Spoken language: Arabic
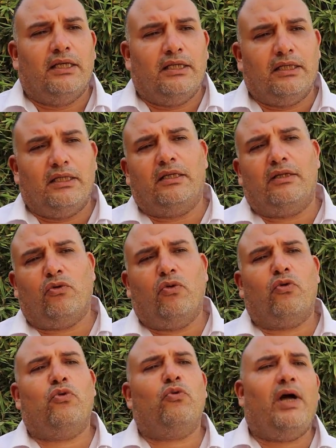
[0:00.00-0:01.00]
آه،
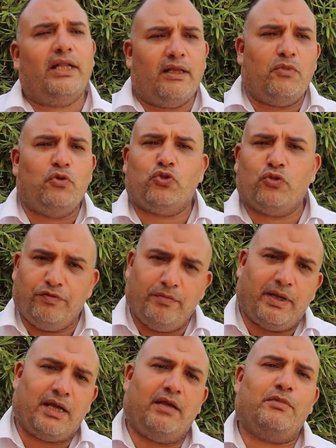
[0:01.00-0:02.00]
القروض وهذا موجود في
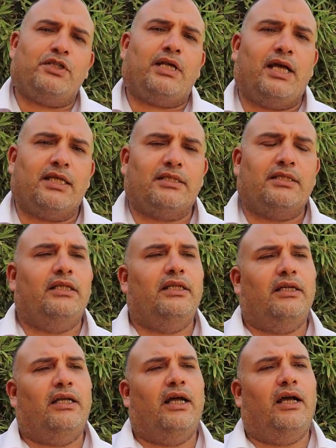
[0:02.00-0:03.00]
برنامج خاص
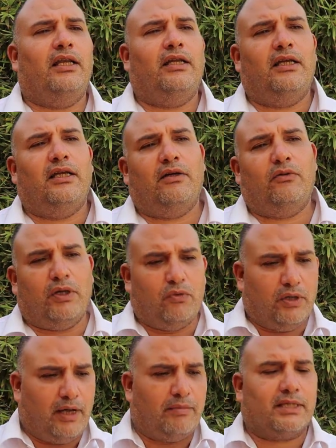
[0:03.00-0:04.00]
لي على
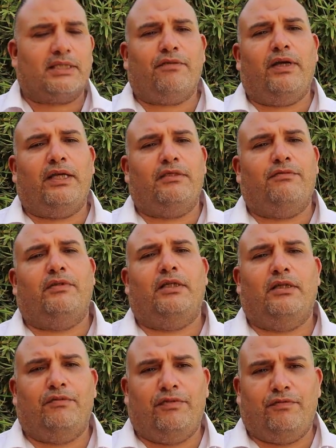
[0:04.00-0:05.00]
وهو عبر صفحتي
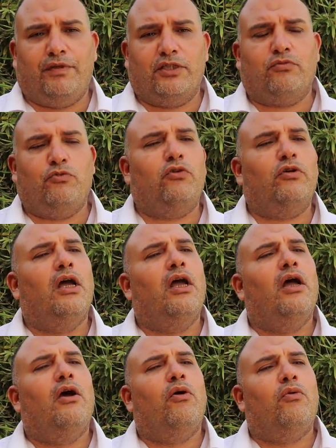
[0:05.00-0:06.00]
في الفيسبوك
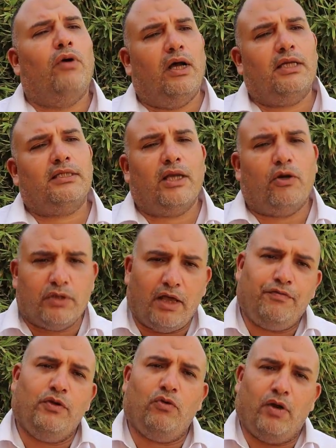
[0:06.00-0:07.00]

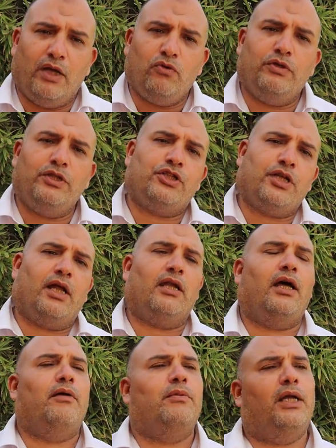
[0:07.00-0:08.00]
وسأدافع عنه إن شاء
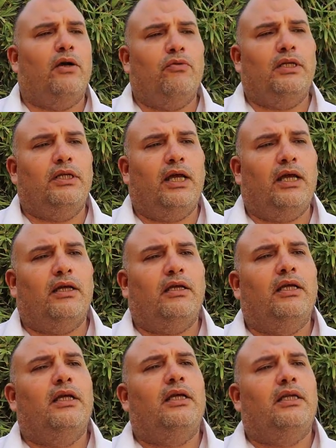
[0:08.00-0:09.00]
الله بحول
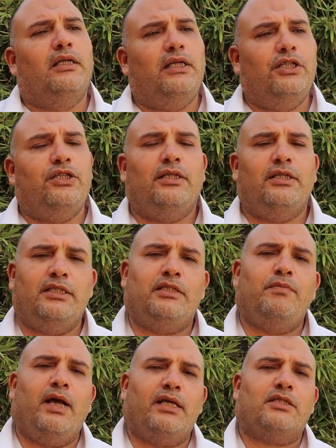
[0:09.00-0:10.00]
الله
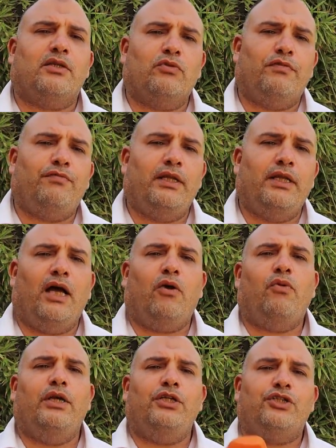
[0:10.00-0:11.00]
لإسماع صوت
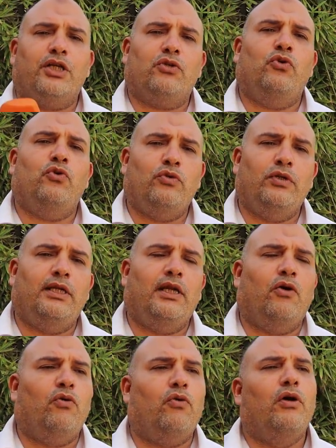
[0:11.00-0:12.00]
الفلاح وإيجاد حلول
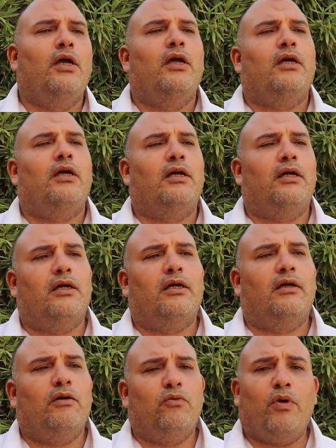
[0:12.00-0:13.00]
له
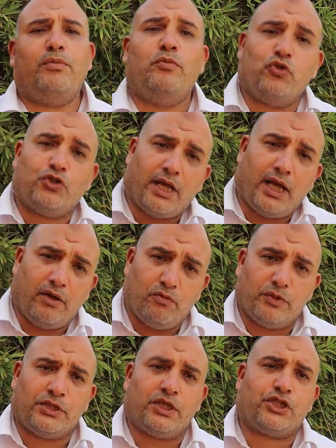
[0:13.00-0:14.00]

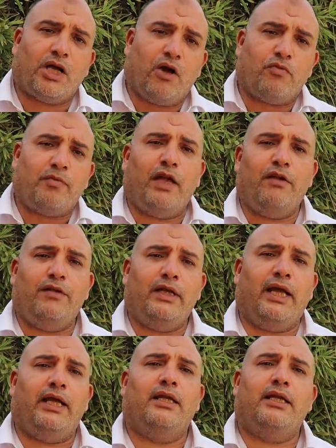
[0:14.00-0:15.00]
وبالتشاور مع
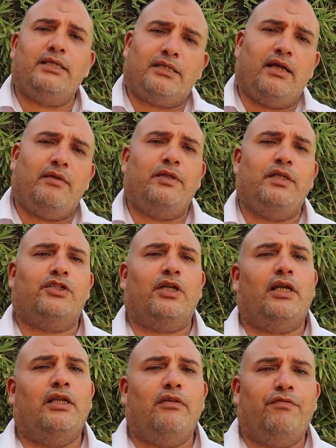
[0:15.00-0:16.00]
الفلاحين ليس
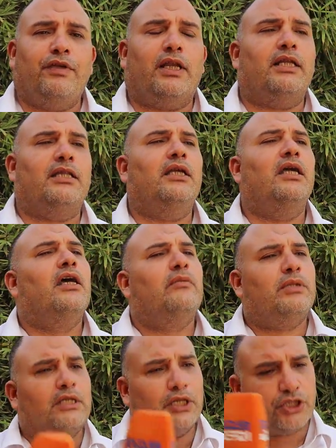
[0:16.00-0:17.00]
بشكل انفرادي
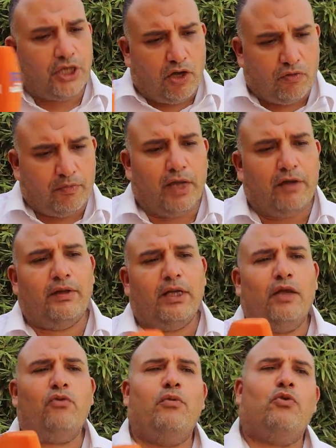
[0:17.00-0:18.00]
بالتشاور مع
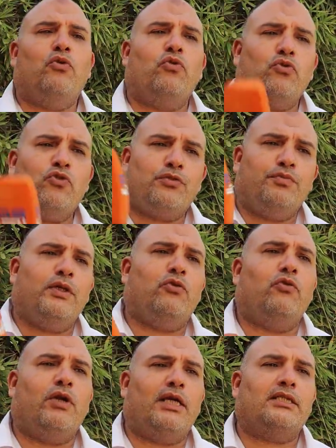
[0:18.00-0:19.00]
الفلاحين وبخروج
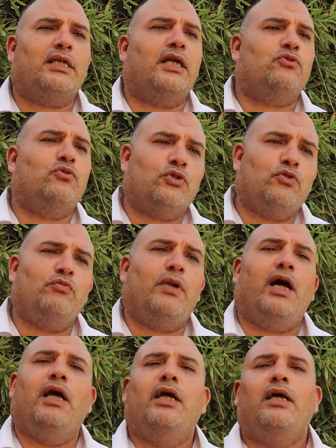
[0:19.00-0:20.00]
بخلاصات
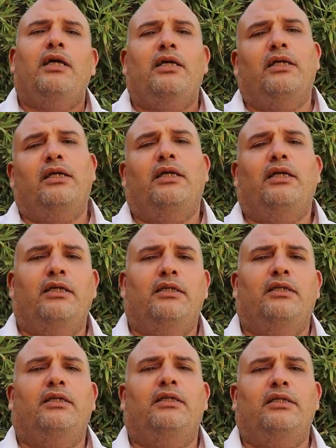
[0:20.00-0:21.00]
وثم
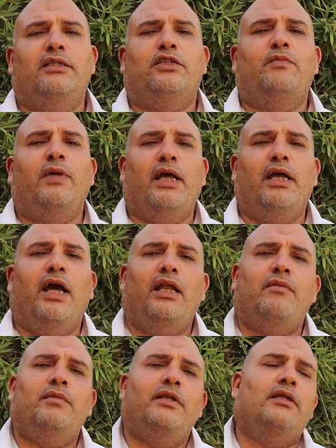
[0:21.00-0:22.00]
إسماعها
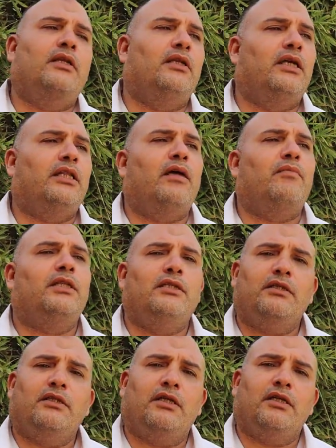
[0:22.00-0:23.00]
لدى
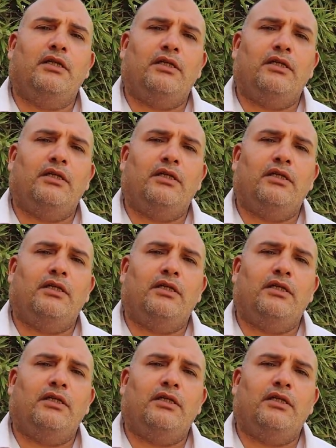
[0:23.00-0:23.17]
من